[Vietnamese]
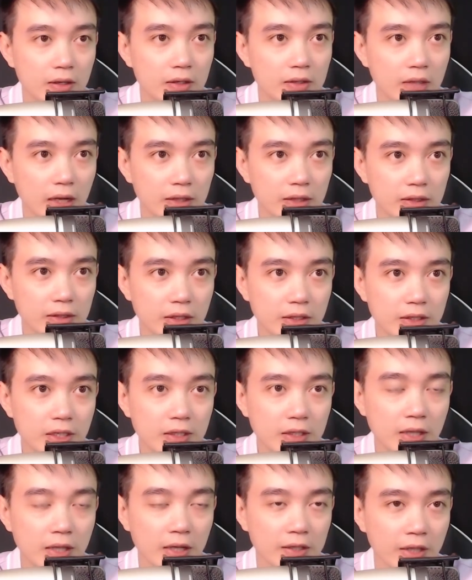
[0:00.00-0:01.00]
Thằng Tư với
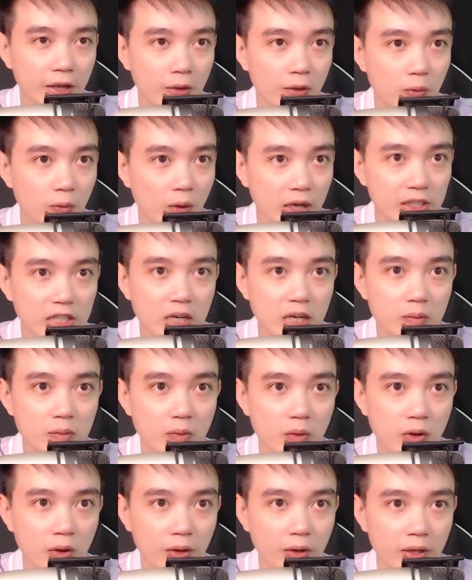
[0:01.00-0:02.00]
thằng Thẹo quan sát
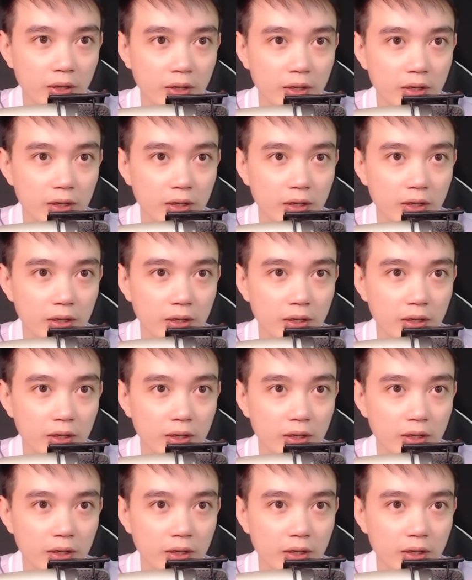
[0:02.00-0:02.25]
một hồi,